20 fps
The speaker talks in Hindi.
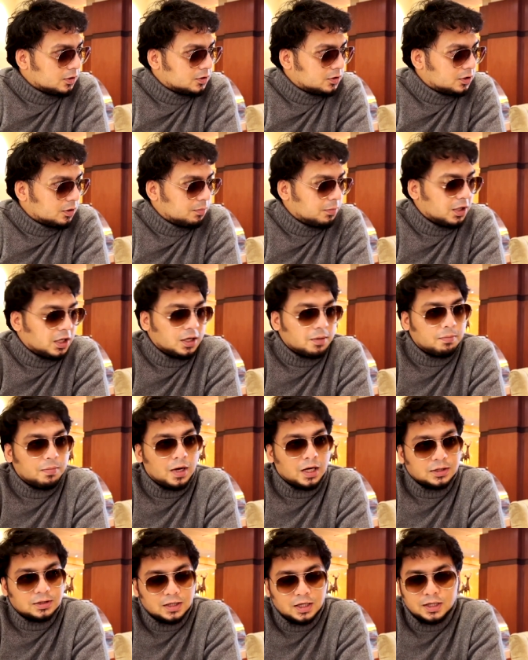जब मैंने
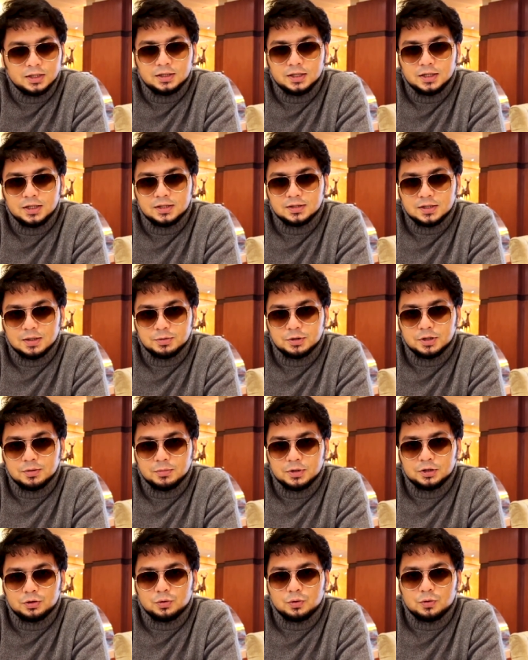बात करी थी रिसेप्शन
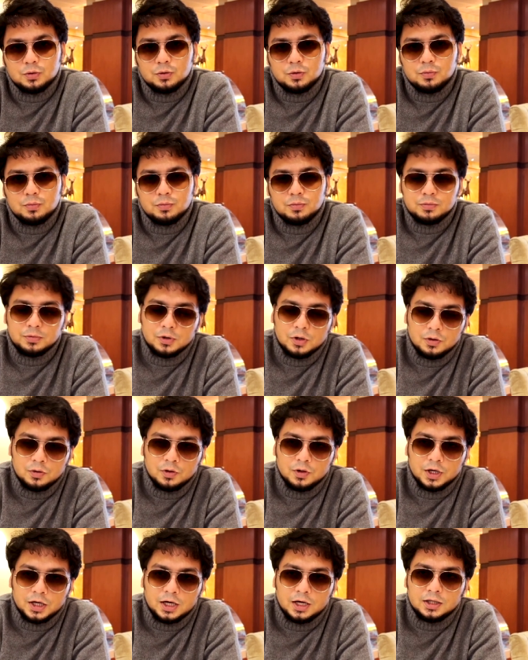में तो
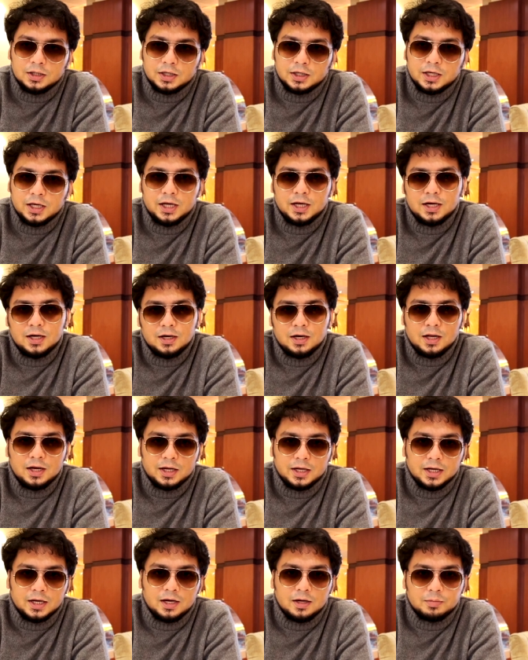उन्होंने कहा था कि एक घंटा
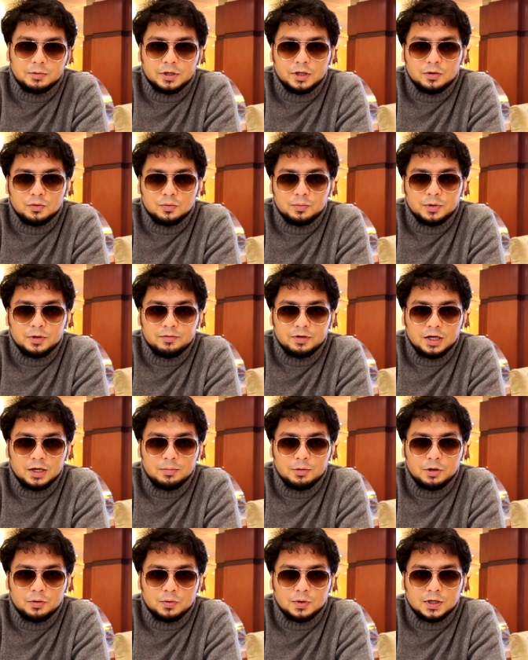लगेगा आपके रूम
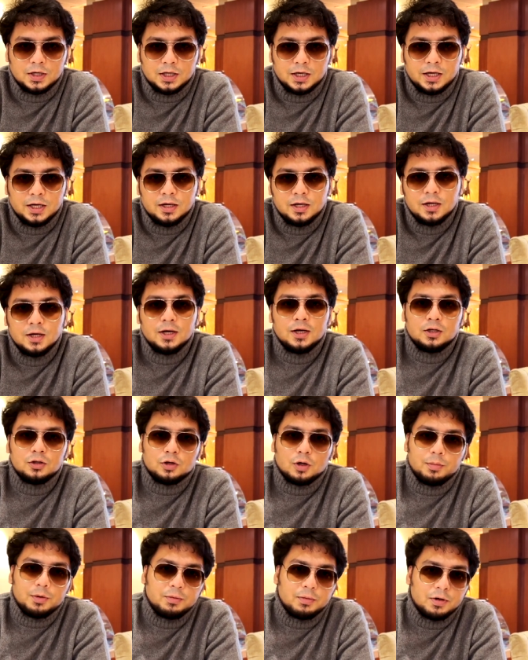अवेलेबल होने के लिए
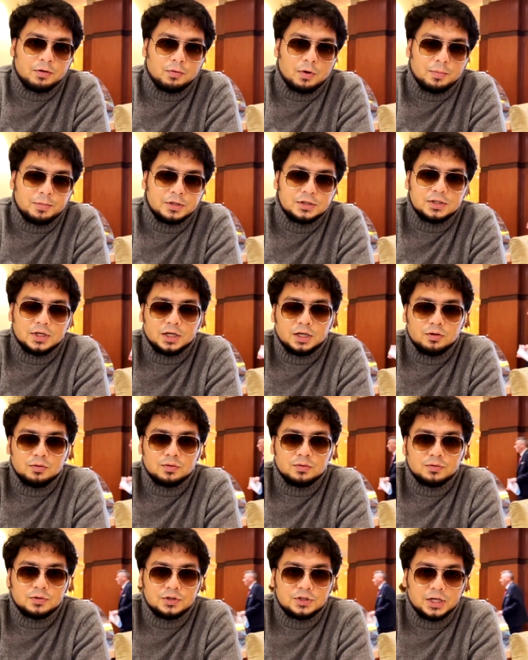तो अभी मैं वापस जाके
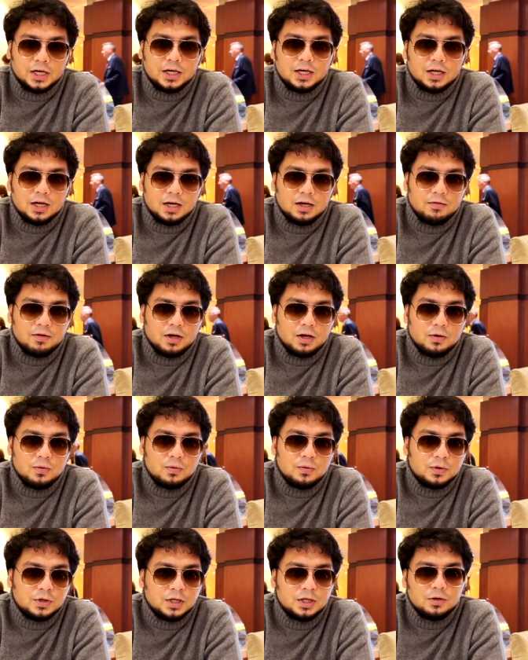चेक करने वाला
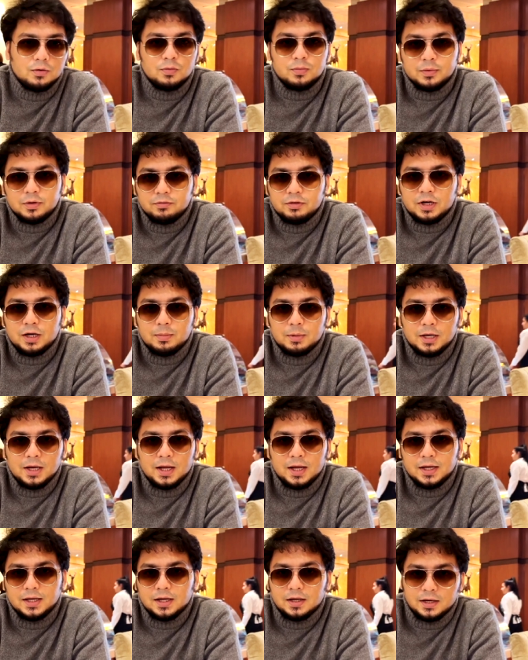हूँ कि रूम अवेलेबल
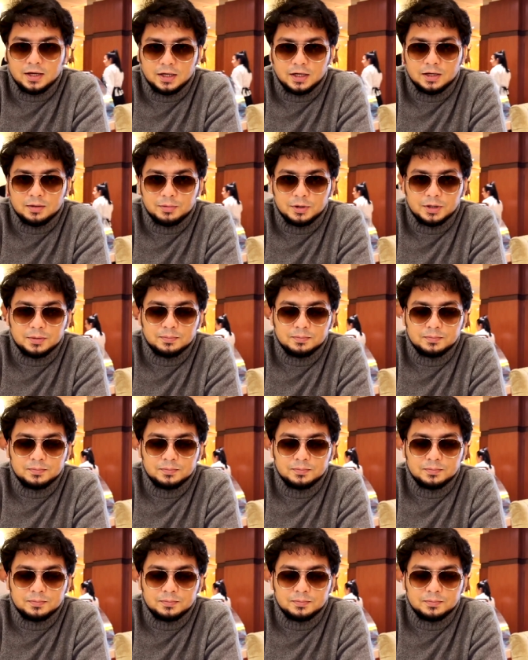है या नहीं अभी